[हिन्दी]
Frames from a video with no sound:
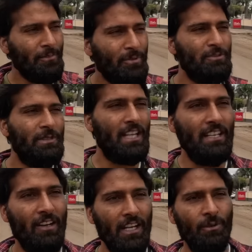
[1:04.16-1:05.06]
सब कुछ
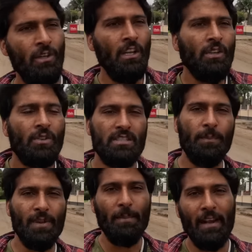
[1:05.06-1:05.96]
बताने वाला हूँ तो
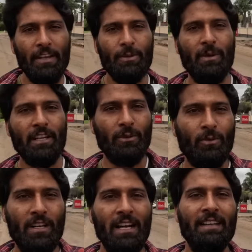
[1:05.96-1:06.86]
सबसे पहले तो मैं
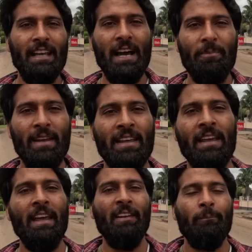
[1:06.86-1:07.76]
करूँगा यहाँ पे
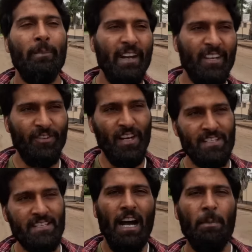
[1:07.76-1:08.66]

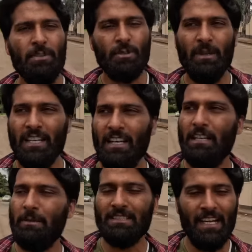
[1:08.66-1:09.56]
ब्रेकफास्ट अभी सुबह के
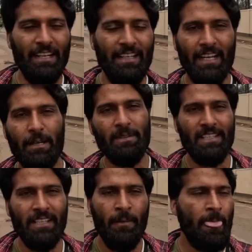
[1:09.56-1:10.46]
लगभग साढ़े ग्यारह
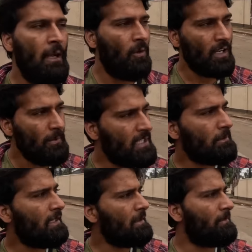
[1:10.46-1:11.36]
बजे हैं और अभी
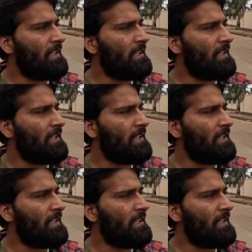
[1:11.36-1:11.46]
तक मैंने